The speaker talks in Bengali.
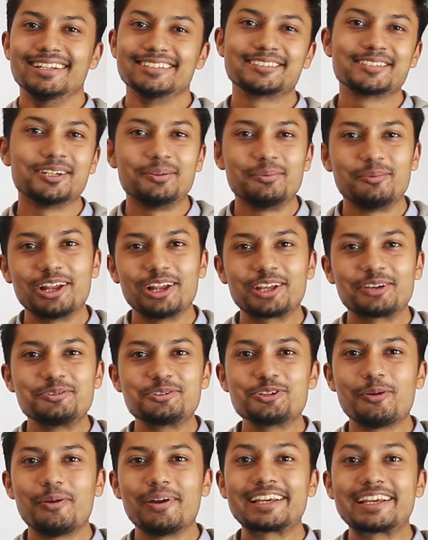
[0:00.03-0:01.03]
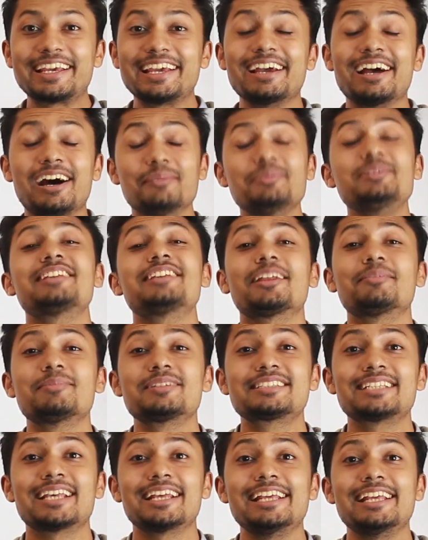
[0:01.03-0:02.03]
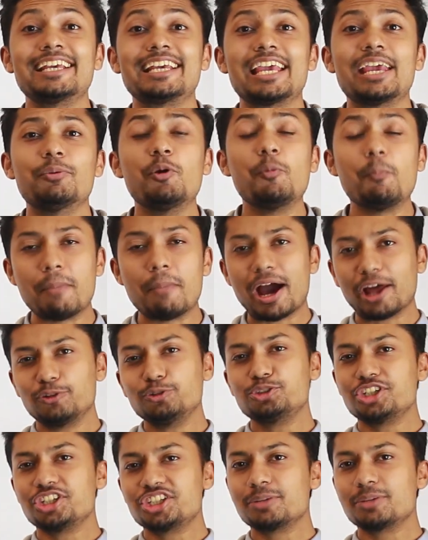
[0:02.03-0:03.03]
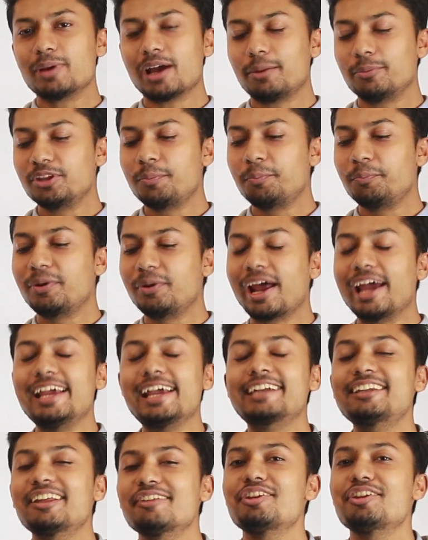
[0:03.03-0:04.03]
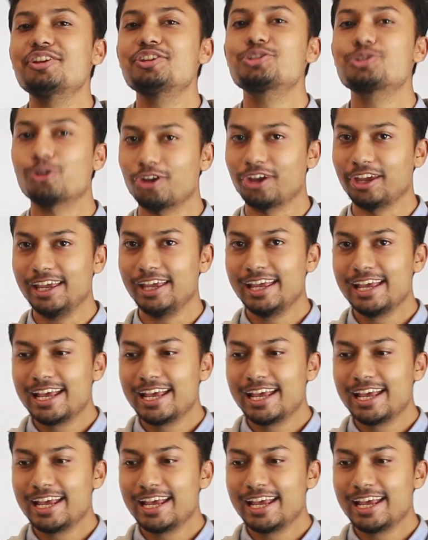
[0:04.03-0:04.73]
আসসালামু আলাইকুম সবাইকে আমি সাদমান সাদেক এবং মানুষ হিসেবে আমাদের প্রায় একটা জিনিস হয়